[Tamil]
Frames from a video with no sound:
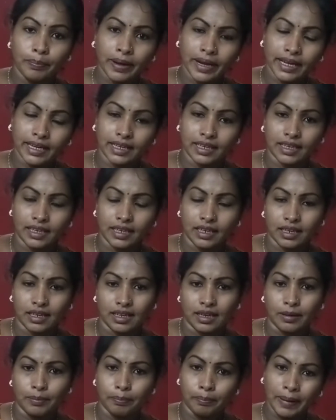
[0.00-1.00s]
பெண்
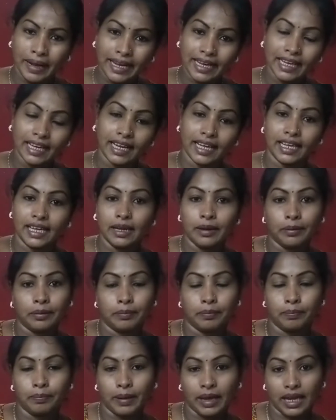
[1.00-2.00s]
பெண்ணை
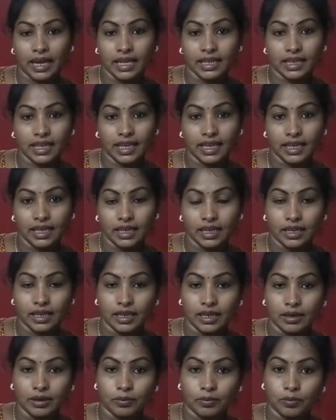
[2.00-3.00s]
பேதை
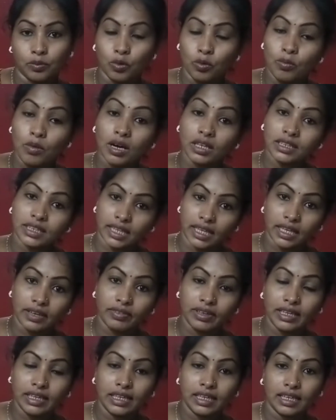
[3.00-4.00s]
பூமா
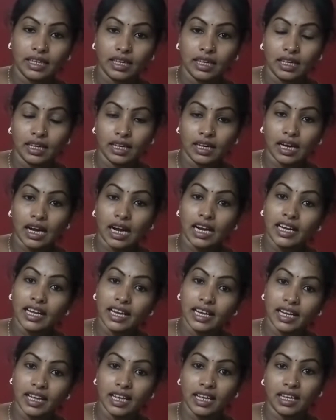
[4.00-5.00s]
தேவி
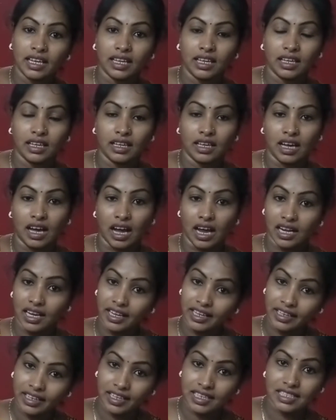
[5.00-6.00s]
கடலே
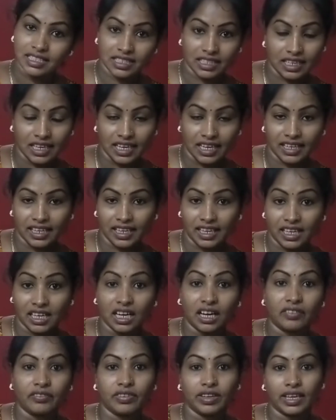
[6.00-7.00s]
அலையே சிலையே
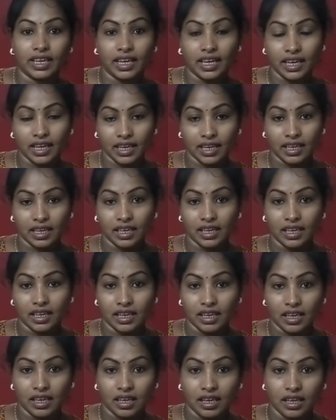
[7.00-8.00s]
கவியே
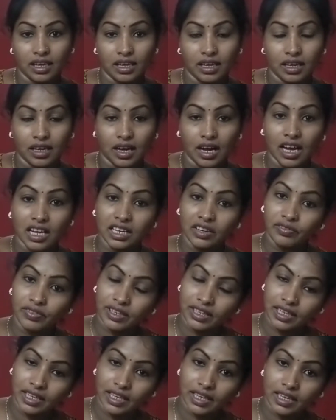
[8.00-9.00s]

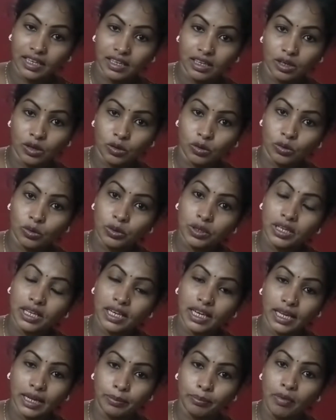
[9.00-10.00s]
அருவியே
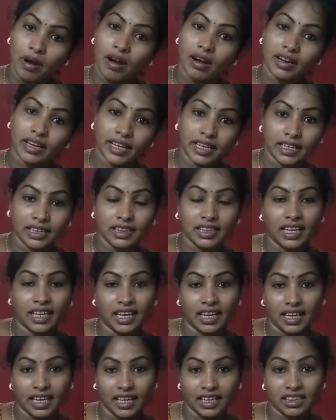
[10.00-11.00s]
குயிலே மானே
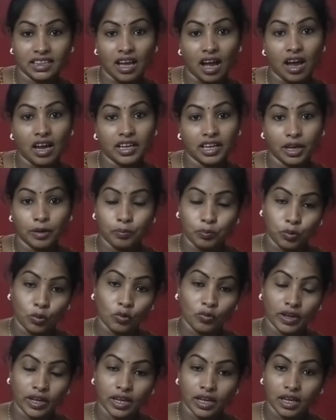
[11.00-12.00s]
தேனே தாயே
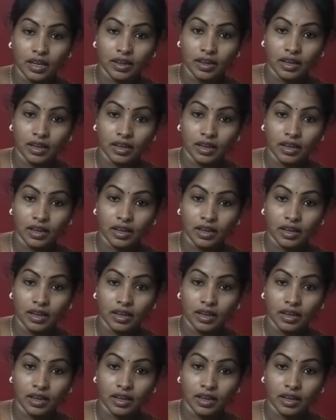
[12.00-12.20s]
பூவே